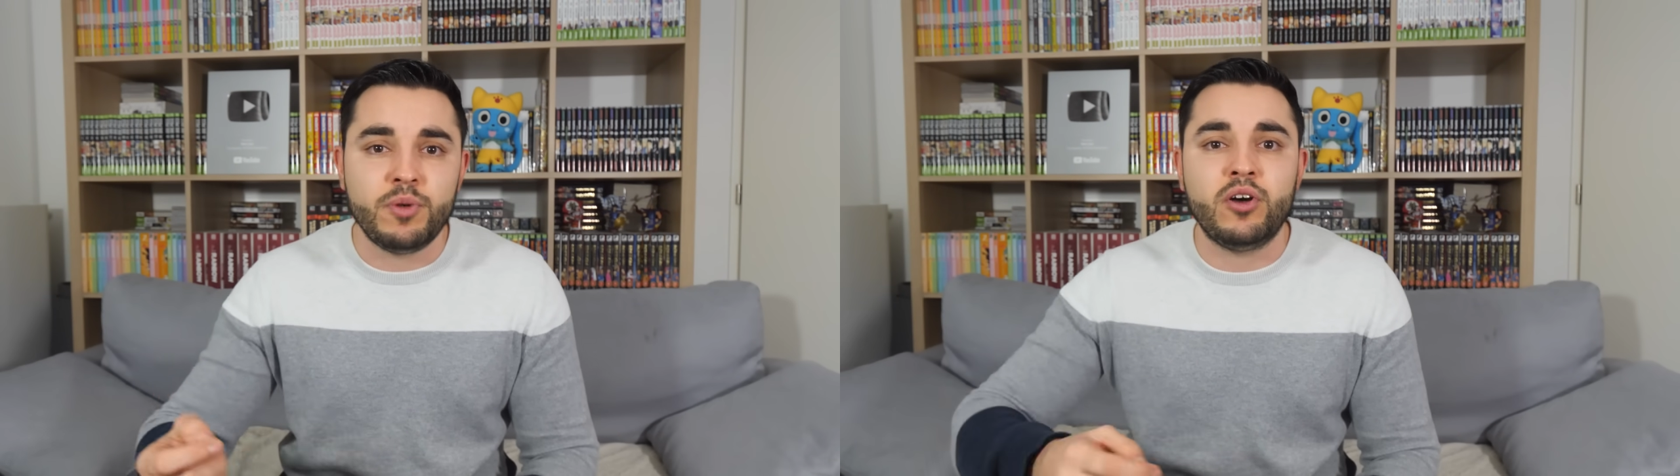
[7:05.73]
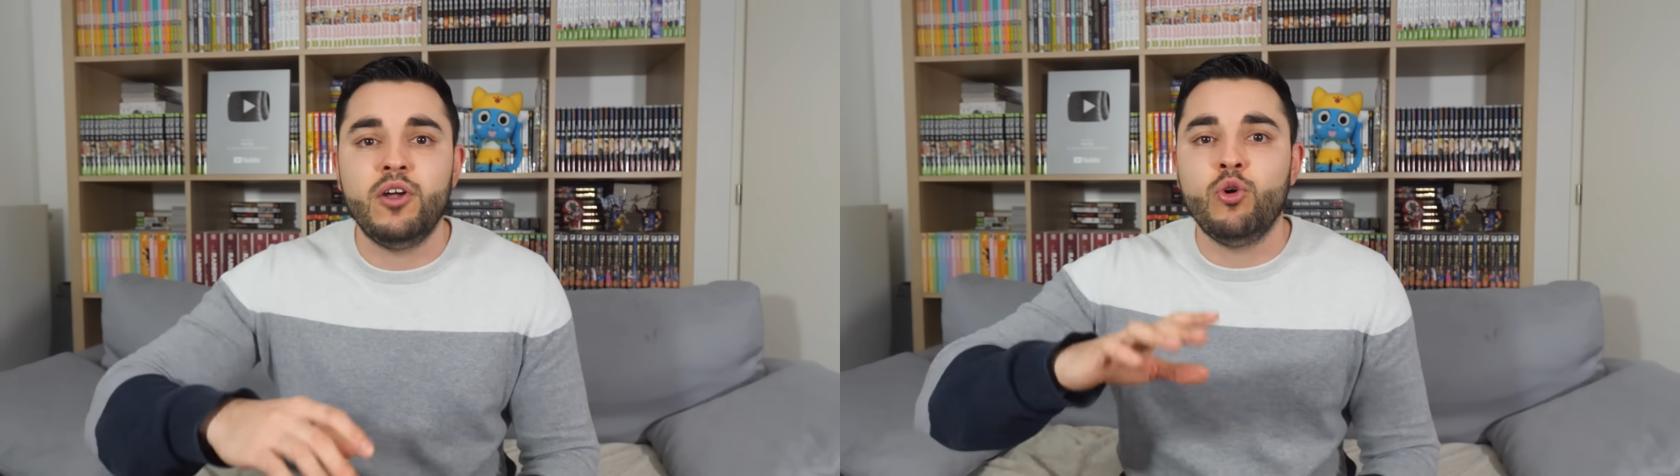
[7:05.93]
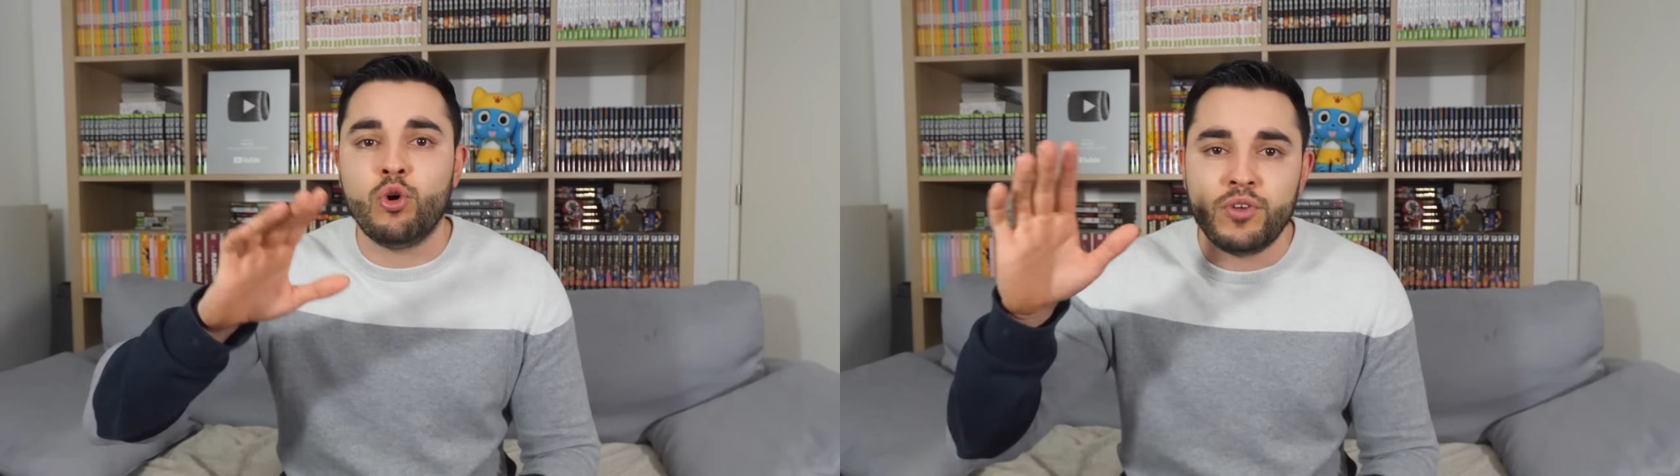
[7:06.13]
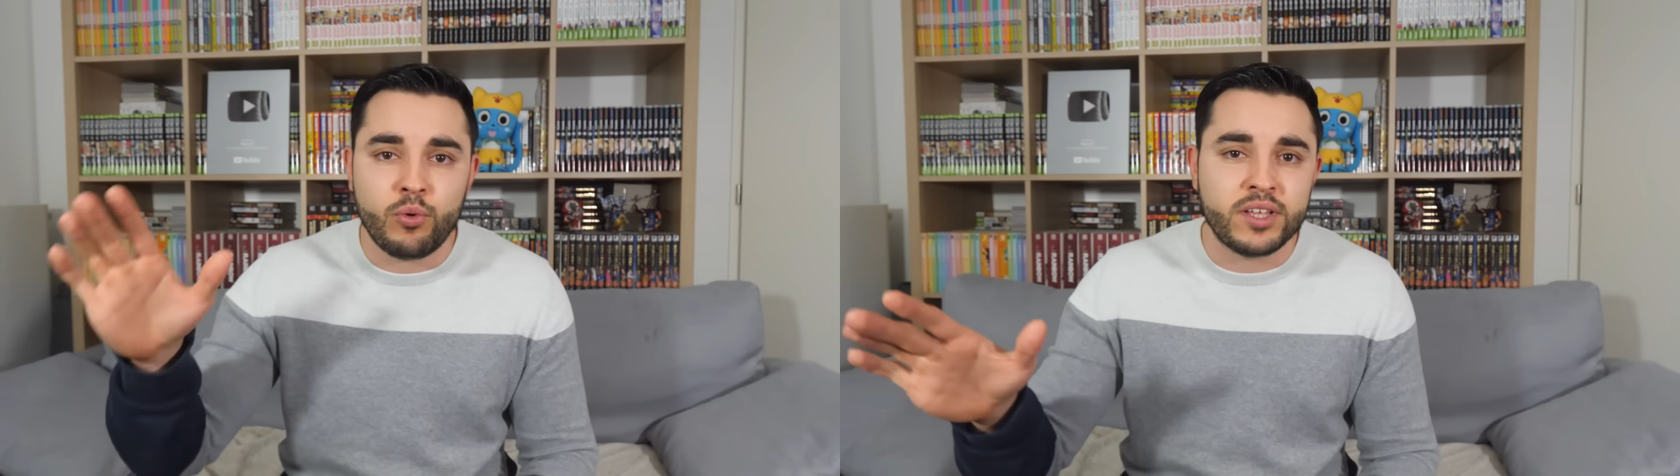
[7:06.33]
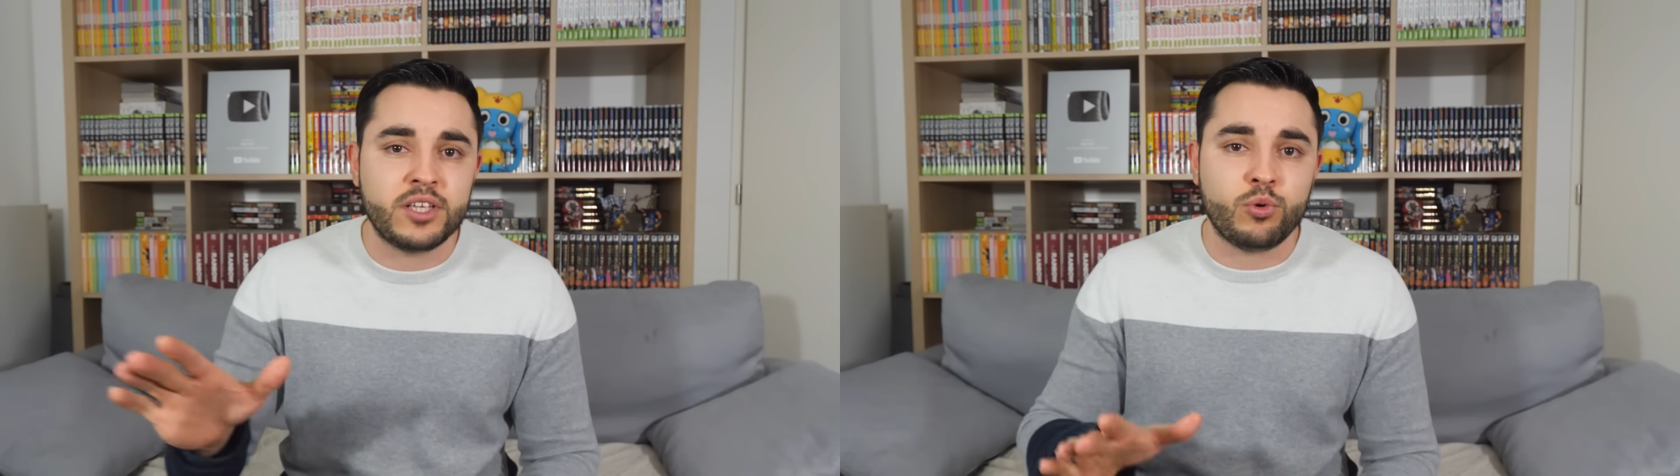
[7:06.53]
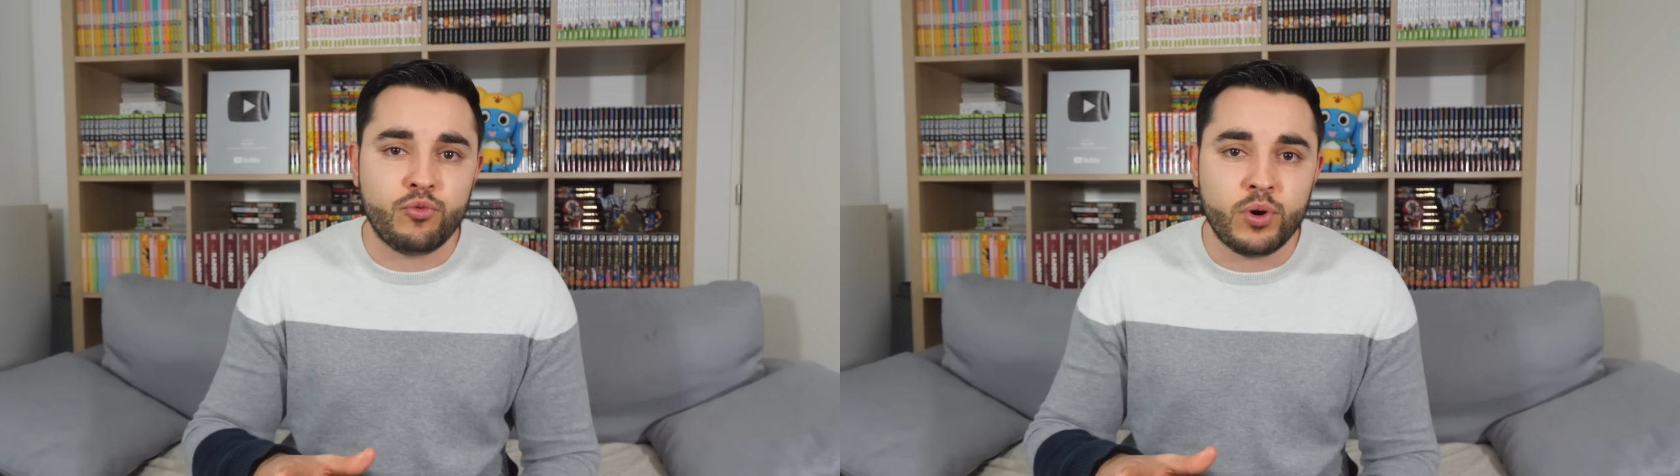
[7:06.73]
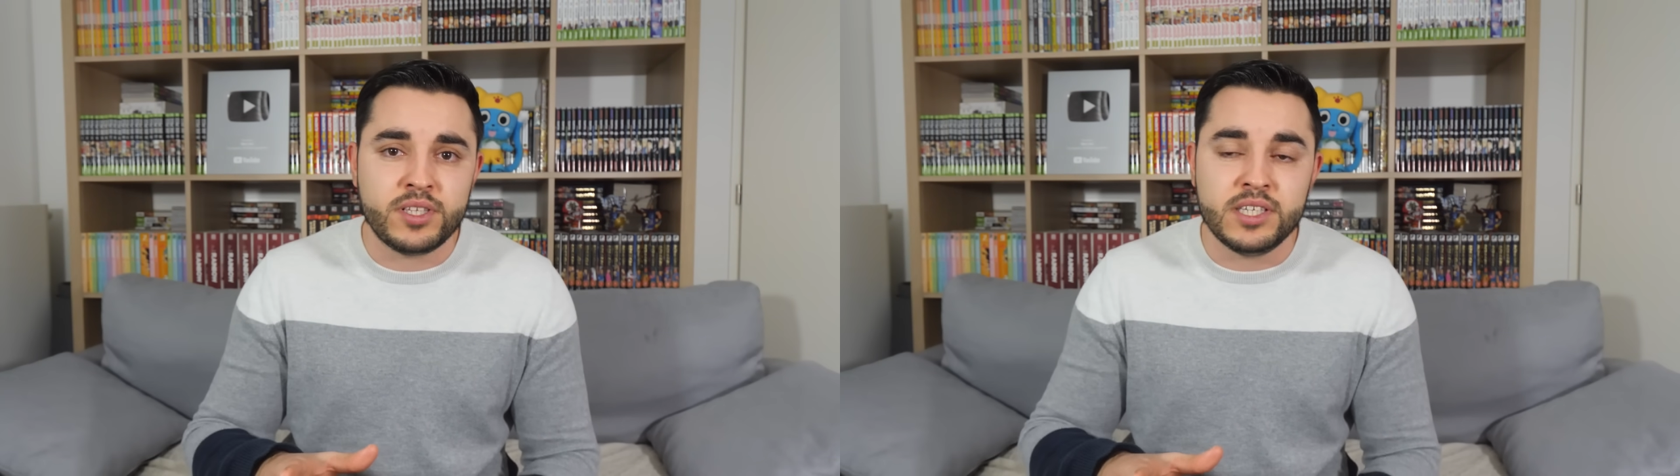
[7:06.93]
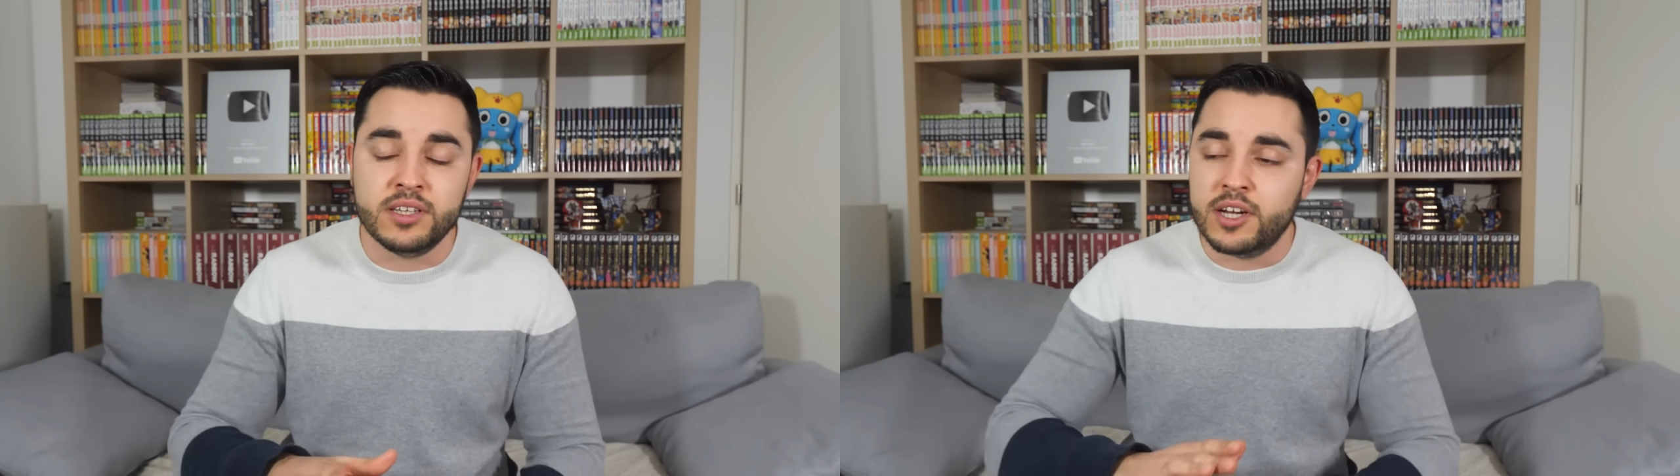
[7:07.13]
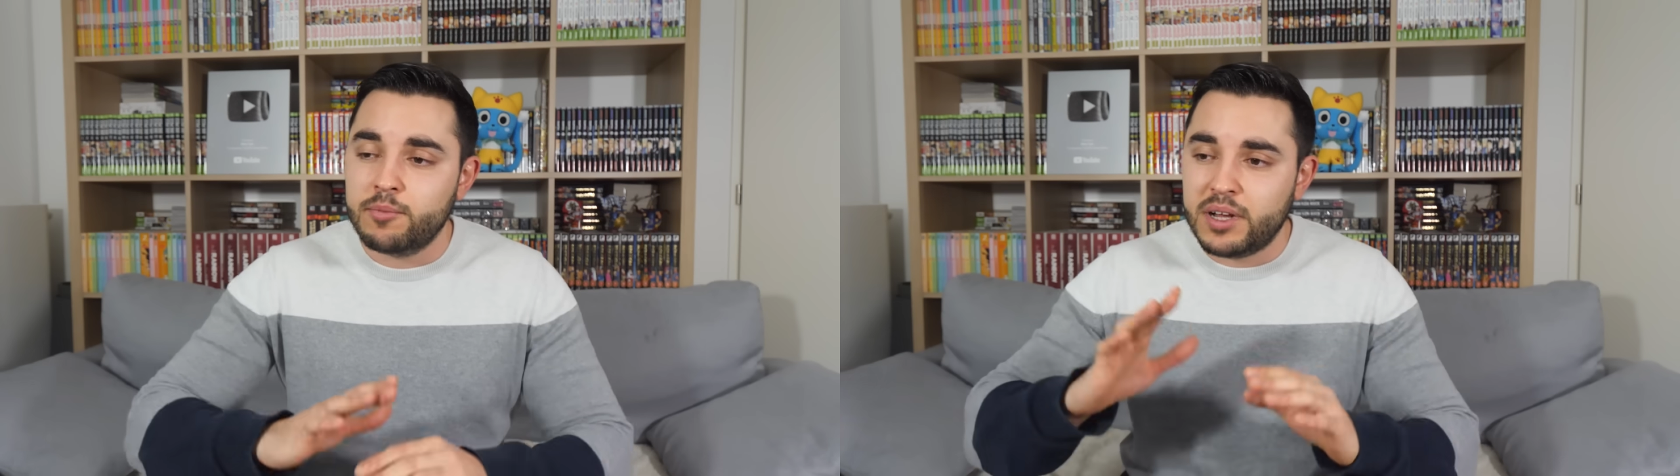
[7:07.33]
mais quand ils le reverront à tête refroidie,